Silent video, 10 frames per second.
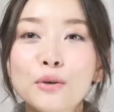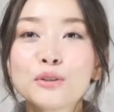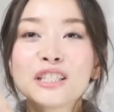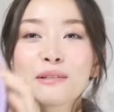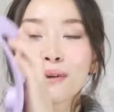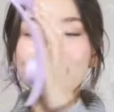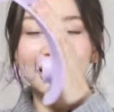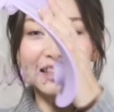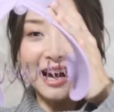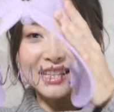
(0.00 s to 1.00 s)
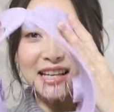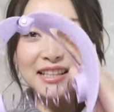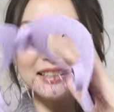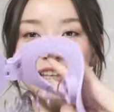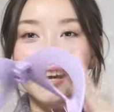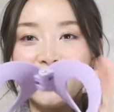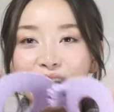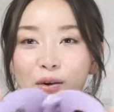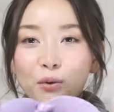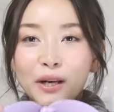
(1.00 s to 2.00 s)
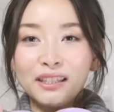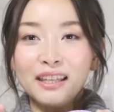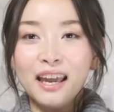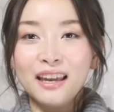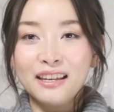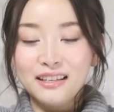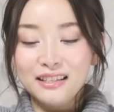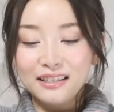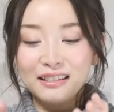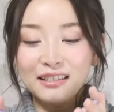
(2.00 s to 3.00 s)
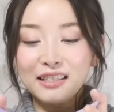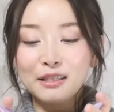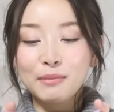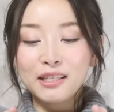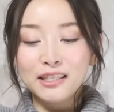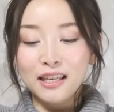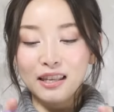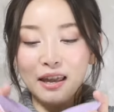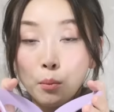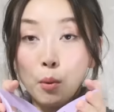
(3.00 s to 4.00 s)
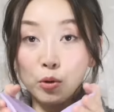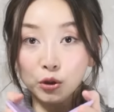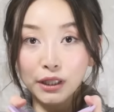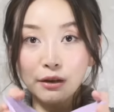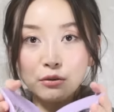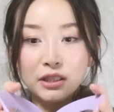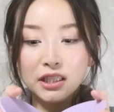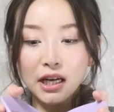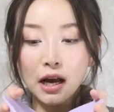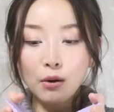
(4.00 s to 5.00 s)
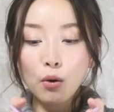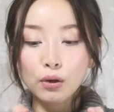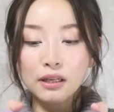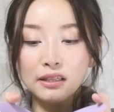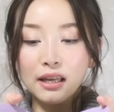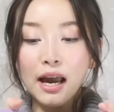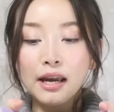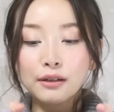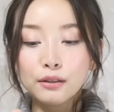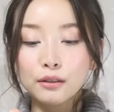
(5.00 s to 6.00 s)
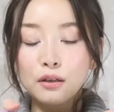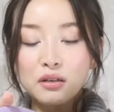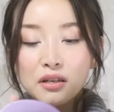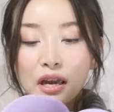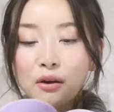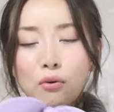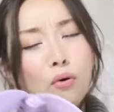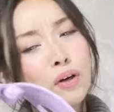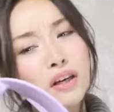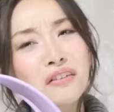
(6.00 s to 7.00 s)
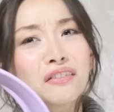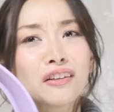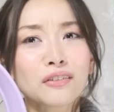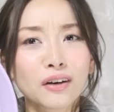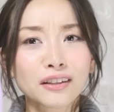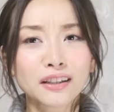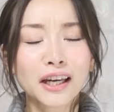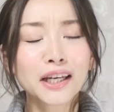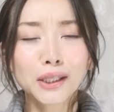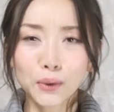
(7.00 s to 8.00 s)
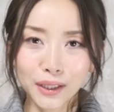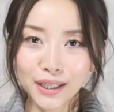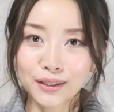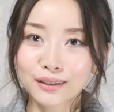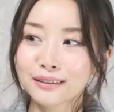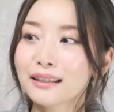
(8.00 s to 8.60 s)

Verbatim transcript: 内股に挟んでこうやって締め付けてもものね内側を鍛える健康器具っていうのかなダイエット器具